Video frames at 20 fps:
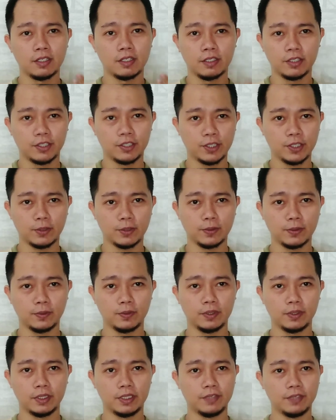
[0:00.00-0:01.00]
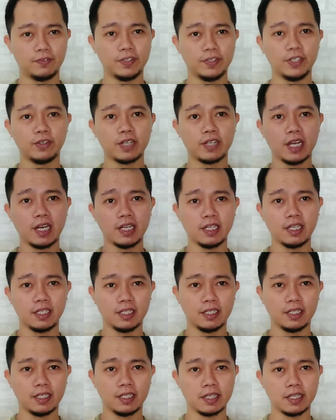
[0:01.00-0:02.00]
So, di video kali
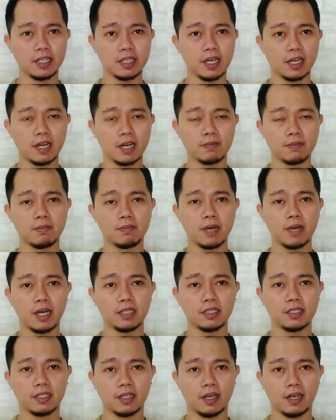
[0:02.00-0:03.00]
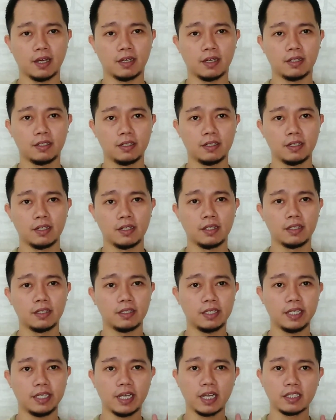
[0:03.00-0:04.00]
ini kita akan membahas tentang
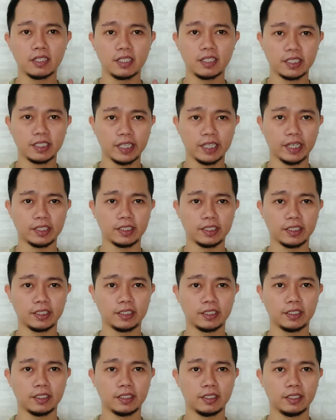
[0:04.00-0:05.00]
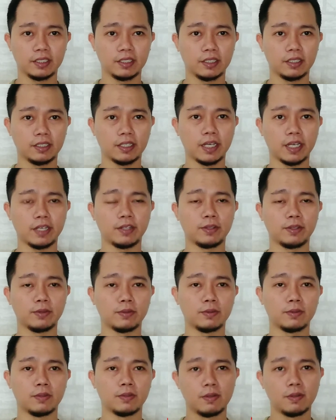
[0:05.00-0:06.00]
tiga jenis tenses,
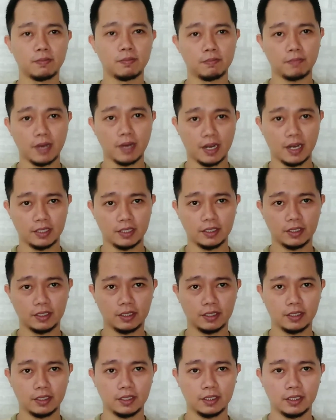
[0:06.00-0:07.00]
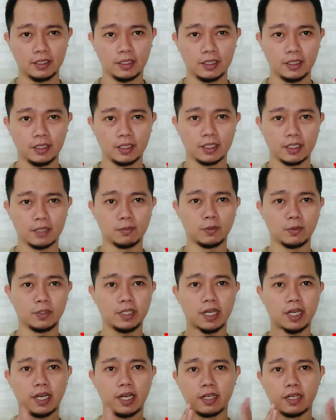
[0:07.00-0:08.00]
yaitu past,
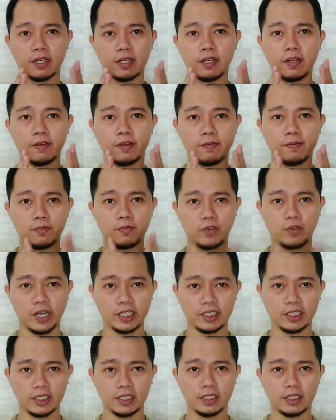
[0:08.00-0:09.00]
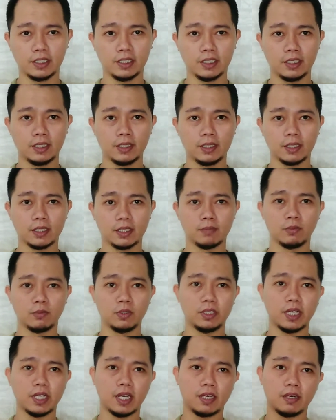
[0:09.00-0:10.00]
kemudian present,
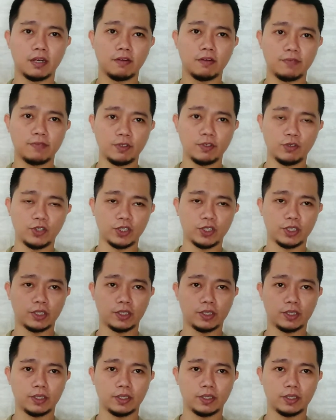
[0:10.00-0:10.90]
kemudian future.